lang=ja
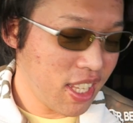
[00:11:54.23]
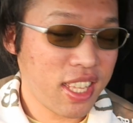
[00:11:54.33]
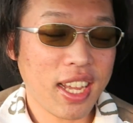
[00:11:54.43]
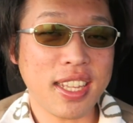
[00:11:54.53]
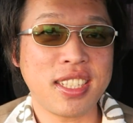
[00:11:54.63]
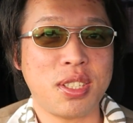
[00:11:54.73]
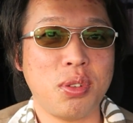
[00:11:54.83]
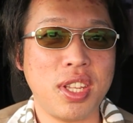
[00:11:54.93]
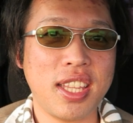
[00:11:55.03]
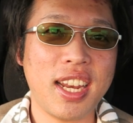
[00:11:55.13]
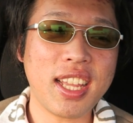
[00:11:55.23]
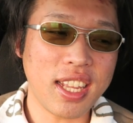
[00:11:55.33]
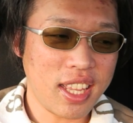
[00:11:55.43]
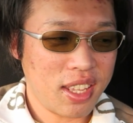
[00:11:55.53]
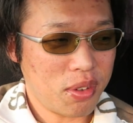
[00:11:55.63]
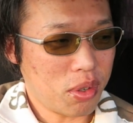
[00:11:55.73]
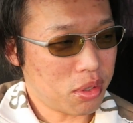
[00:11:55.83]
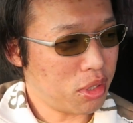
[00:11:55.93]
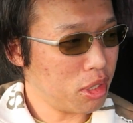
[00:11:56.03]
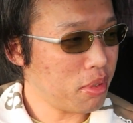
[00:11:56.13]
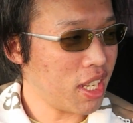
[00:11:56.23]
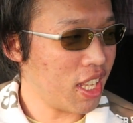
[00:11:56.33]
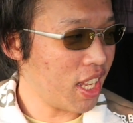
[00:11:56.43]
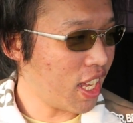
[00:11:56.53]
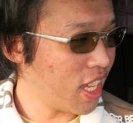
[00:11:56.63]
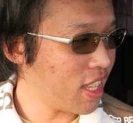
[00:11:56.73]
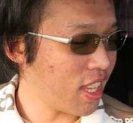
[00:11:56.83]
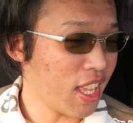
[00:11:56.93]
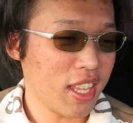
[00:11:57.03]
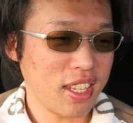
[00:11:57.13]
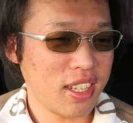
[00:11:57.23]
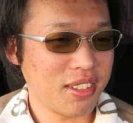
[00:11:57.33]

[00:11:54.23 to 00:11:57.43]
いっかげつごに誰かね、こう車に入って